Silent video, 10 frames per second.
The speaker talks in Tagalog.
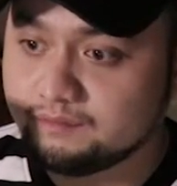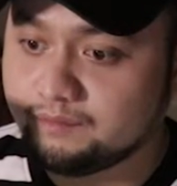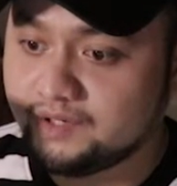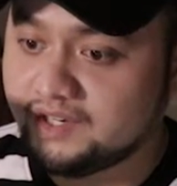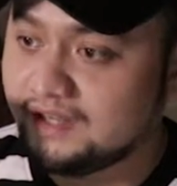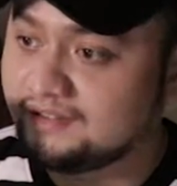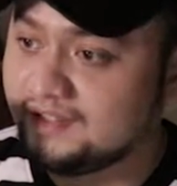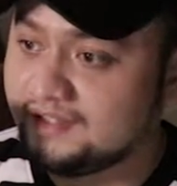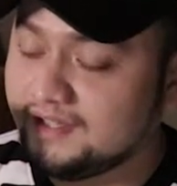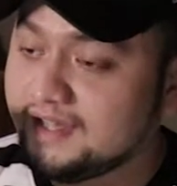Pwede
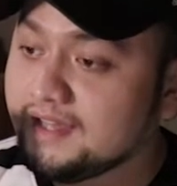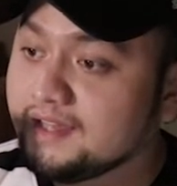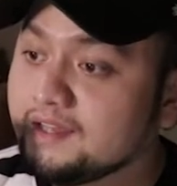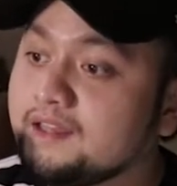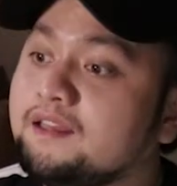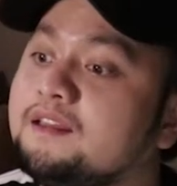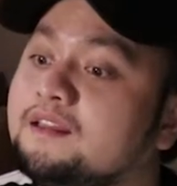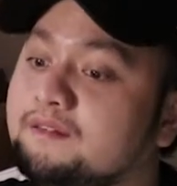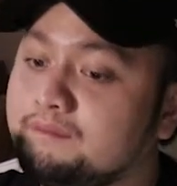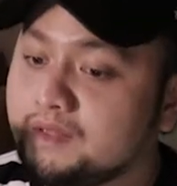nating
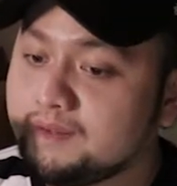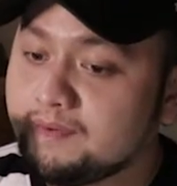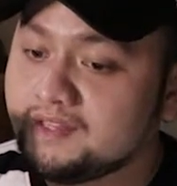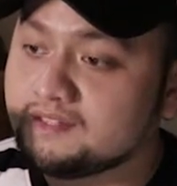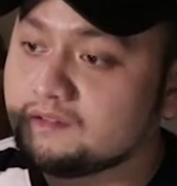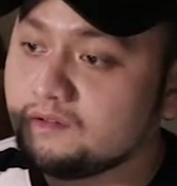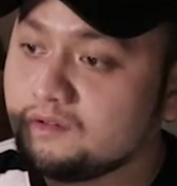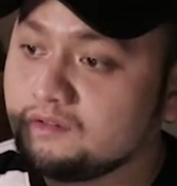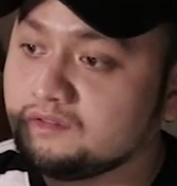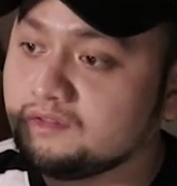i-minimize
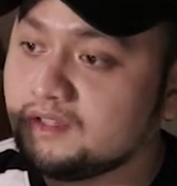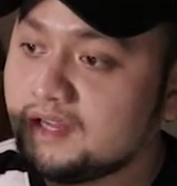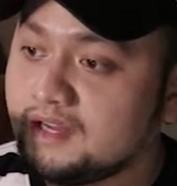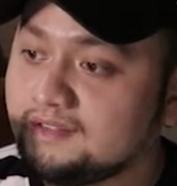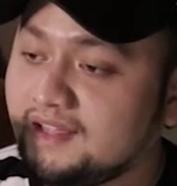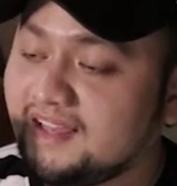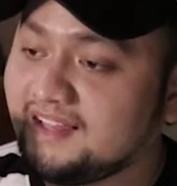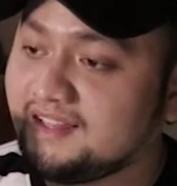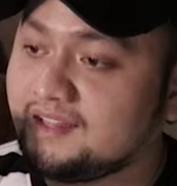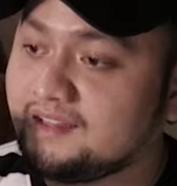tong ating